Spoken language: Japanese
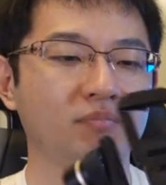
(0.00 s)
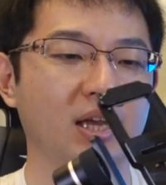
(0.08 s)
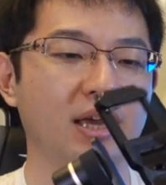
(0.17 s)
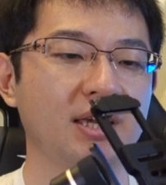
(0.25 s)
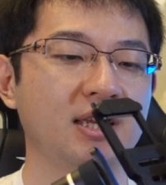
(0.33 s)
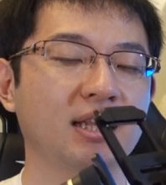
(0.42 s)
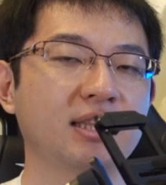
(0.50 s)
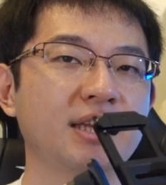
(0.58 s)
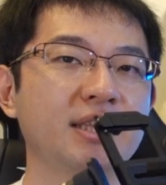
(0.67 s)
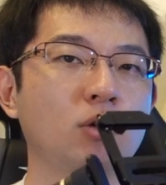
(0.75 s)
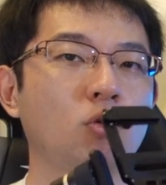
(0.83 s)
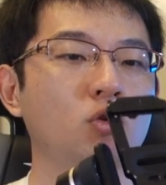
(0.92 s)
平たい
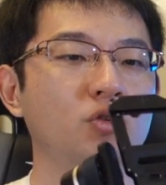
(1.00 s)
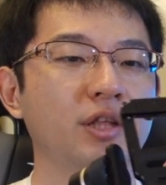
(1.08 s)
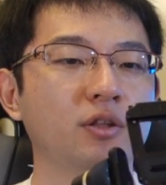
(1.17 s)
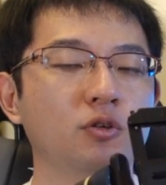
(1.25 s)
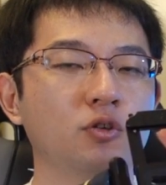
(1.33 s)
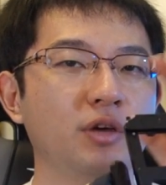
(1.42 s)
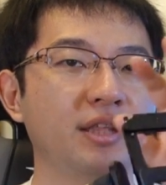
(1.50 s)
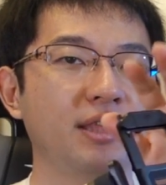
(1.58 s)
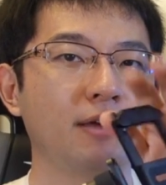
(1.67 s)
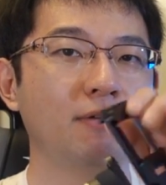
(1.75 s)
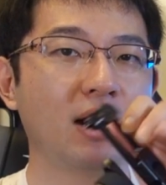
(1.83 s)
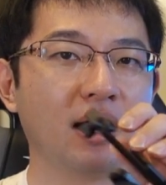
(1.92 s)
でコンクリートの上
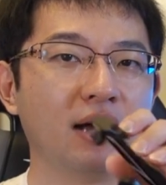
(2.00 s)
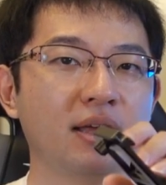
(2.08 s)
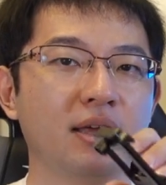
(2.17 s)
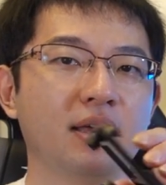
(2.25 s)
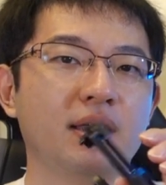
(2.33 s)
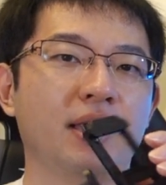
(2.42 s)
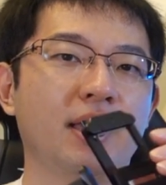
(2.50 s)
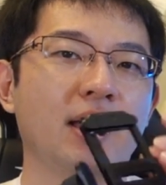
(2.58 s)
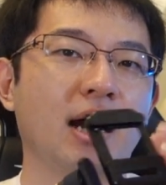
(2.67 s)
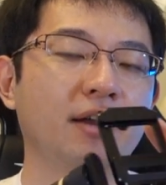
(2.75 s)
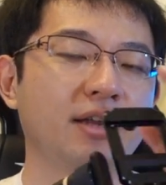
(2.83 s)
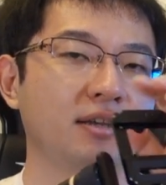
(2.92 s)
では、
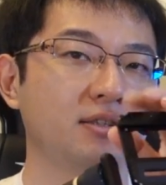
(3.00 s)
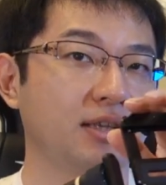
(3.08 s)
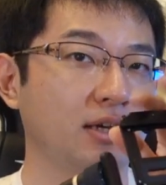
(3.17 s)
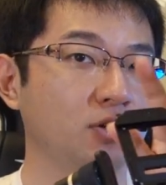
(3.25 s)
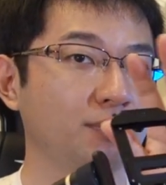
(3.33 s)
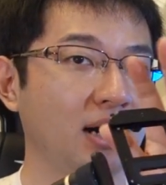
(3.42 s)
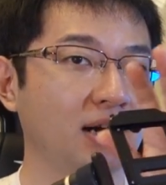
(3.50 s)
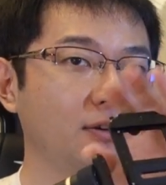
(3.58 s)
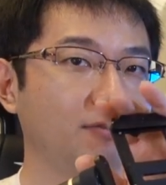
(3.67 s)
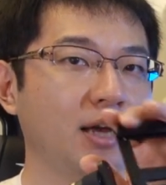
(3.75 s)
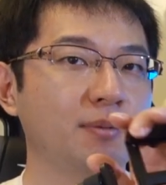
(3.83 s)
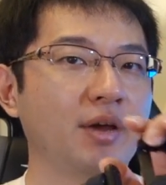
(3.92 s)

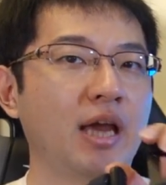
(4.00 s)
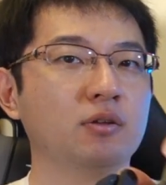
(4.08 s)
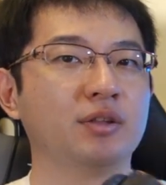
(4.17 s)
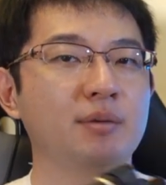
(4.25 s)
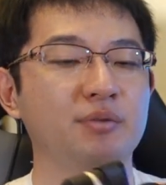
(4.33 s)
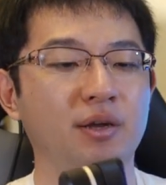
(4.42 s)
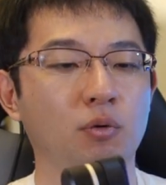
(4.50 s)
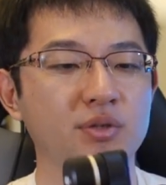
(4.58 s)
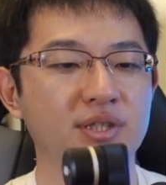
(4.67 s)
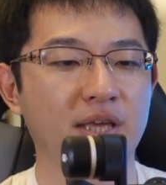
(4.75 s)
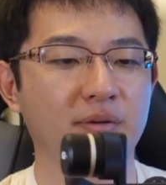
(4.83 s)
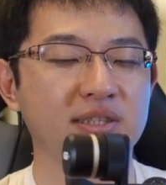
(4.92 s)
RX100M5A の手ブレ補
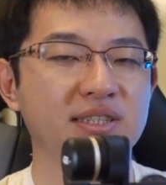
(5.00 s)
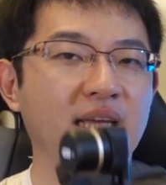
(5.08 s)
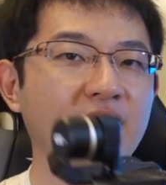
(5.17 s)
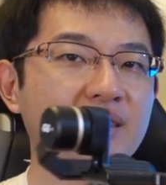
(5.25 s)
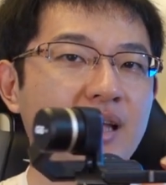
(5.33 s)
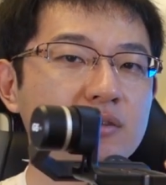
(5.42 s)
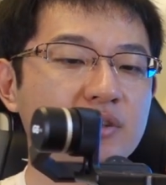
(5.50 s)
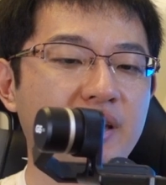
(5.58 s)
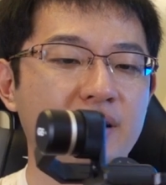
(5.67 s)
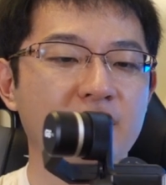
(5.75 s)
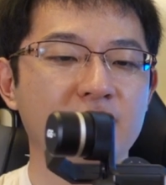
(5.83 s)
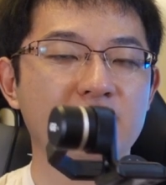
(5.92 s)
正はスタンダード
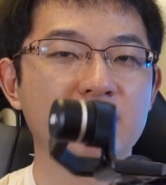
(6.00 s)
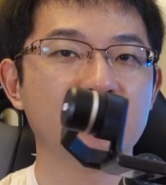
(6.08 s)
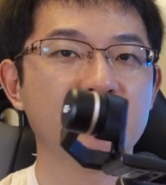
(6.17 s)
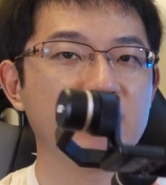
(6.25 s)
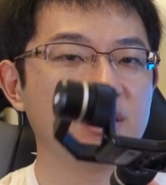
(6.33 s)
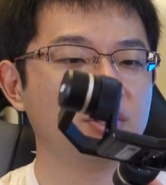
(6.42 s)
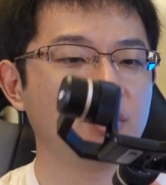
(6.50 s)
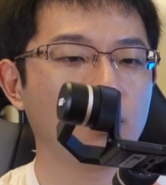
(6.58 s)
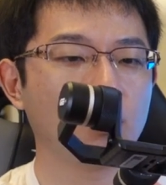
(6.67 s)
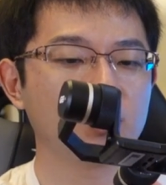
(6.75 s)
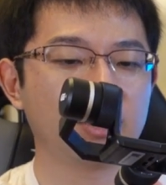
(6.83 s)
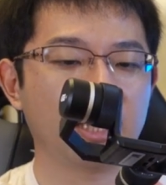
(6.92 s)
で全然実
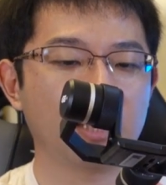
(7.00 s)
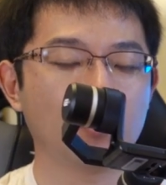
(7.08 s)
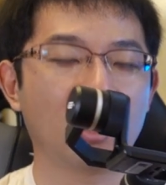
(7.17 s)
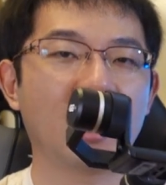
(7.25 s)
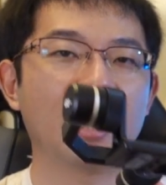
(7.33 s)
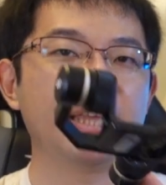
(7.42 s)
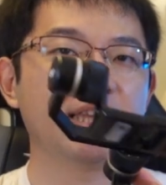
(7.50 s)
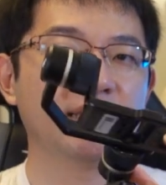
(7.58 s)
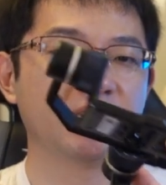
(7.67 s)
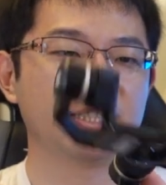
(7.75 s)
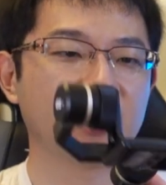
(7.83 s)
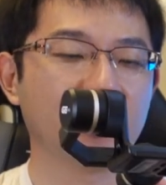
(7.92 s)
用性の範囲内
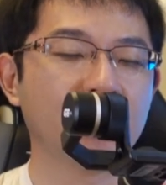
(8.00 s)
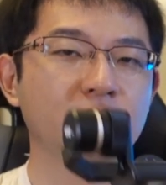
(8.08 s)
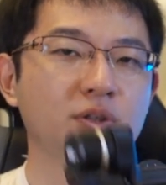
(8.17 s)
でした。